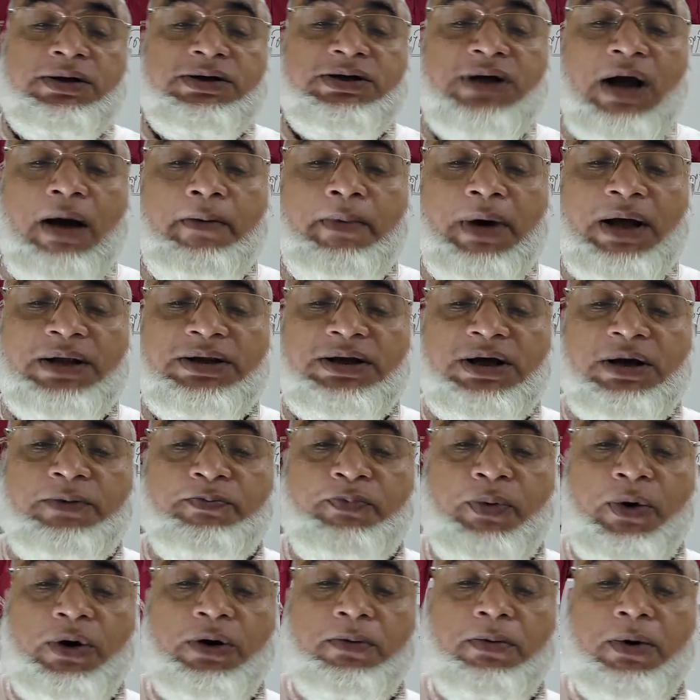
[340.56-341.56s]
সামাজিক
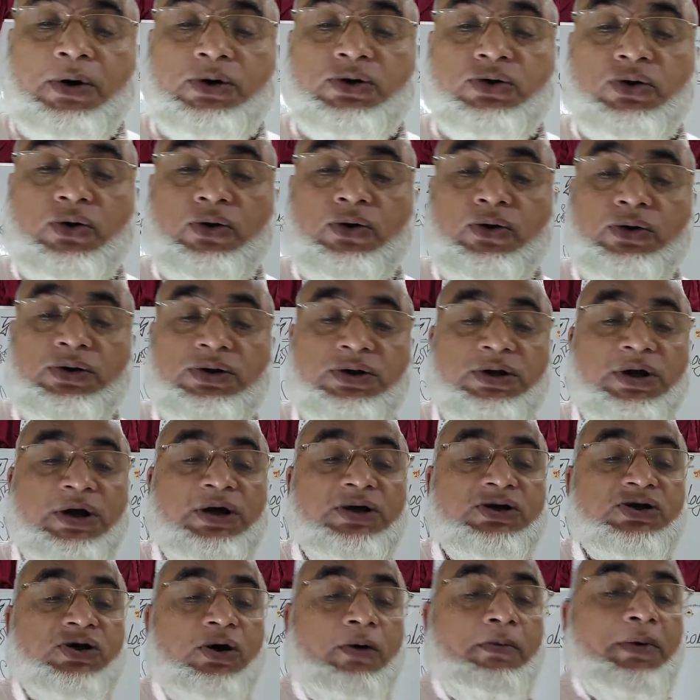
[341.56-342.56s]
পরিবর্তন হচ্ছে
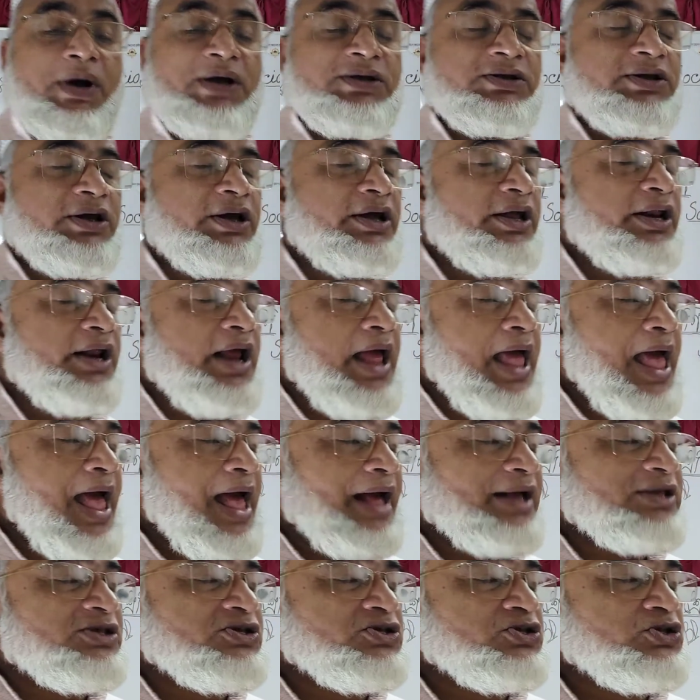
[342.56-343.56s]
সমাজের
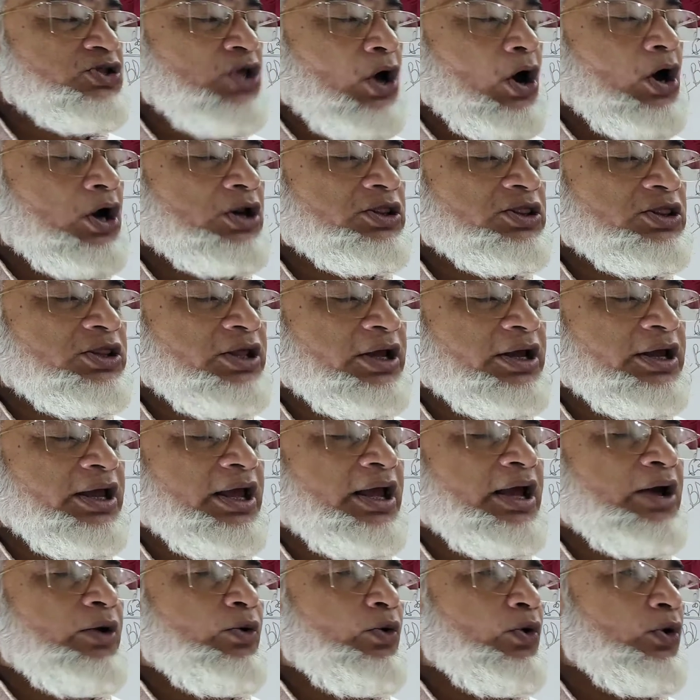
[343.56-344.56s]
এক স্তর
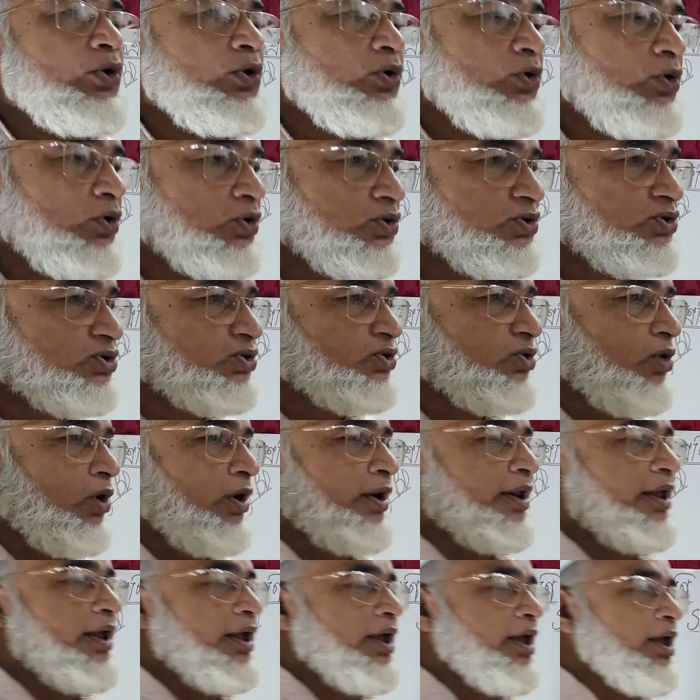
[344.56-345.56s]
থেকে অন্য
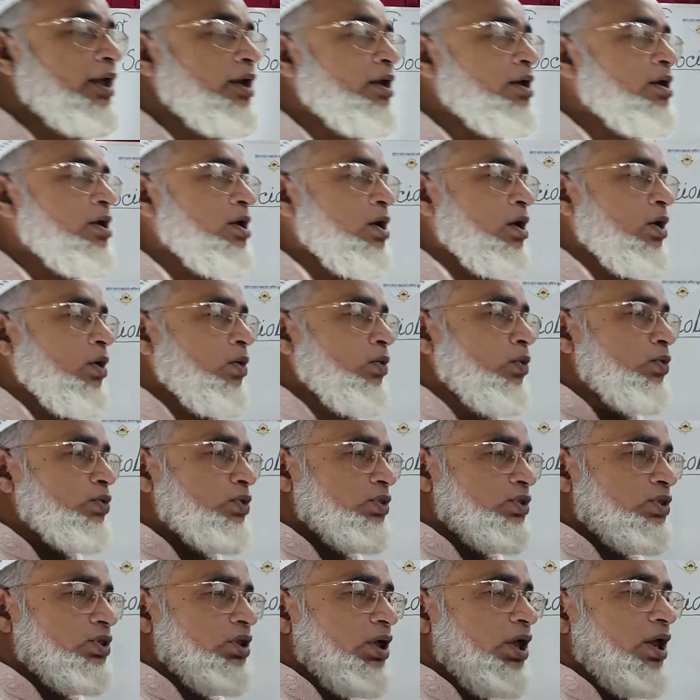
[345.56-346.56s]
স্তরে
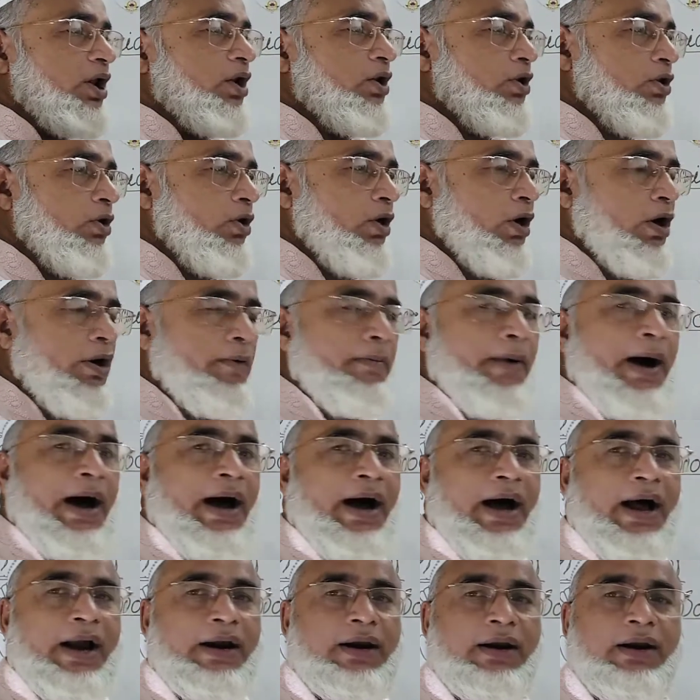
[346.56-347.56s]
উত্তীর্ণ
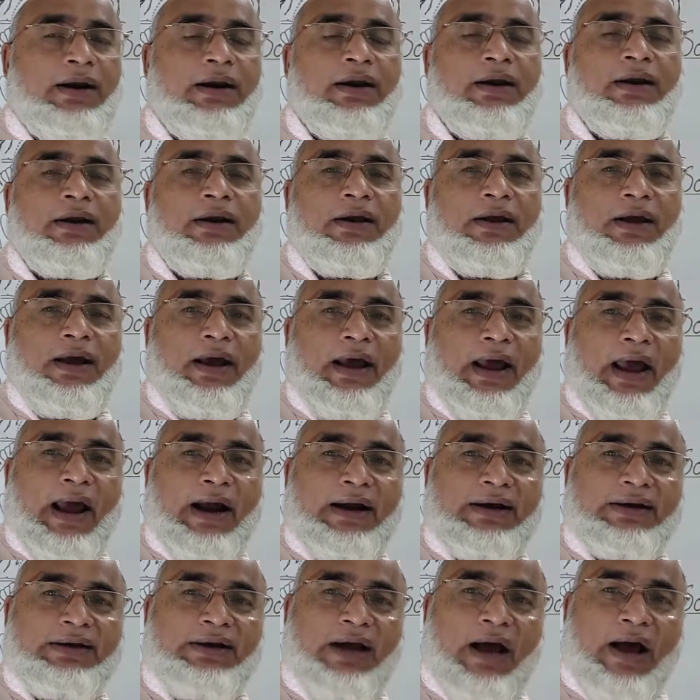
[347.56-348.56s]
হবার
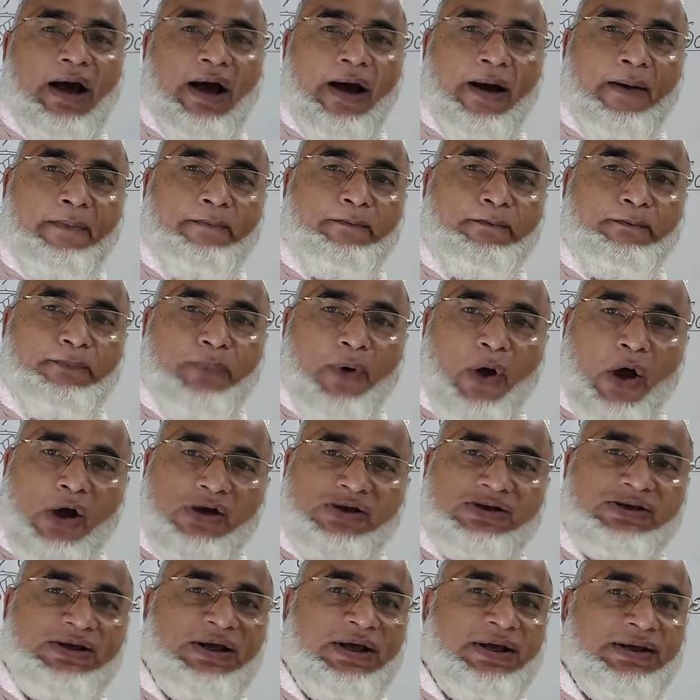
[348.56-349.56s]
একটা
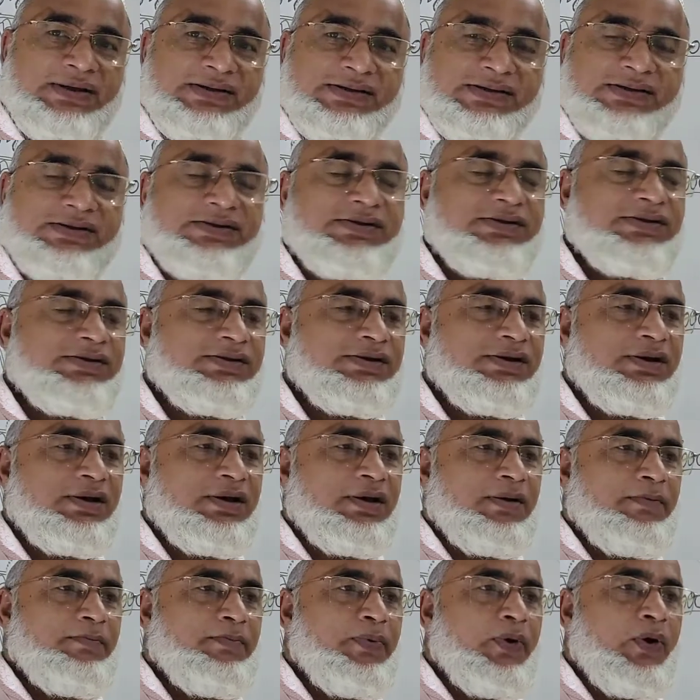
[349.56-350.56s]
প্রসেস
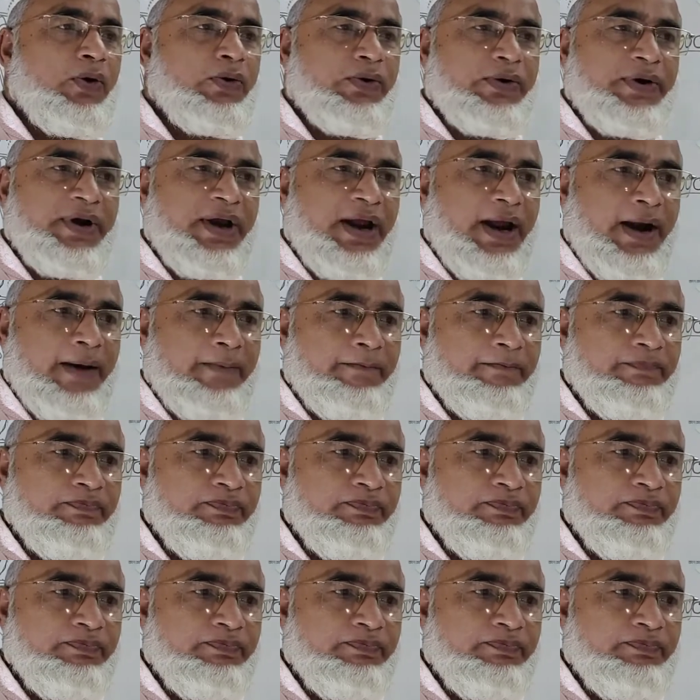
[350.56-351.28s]
প্রক্রিয়া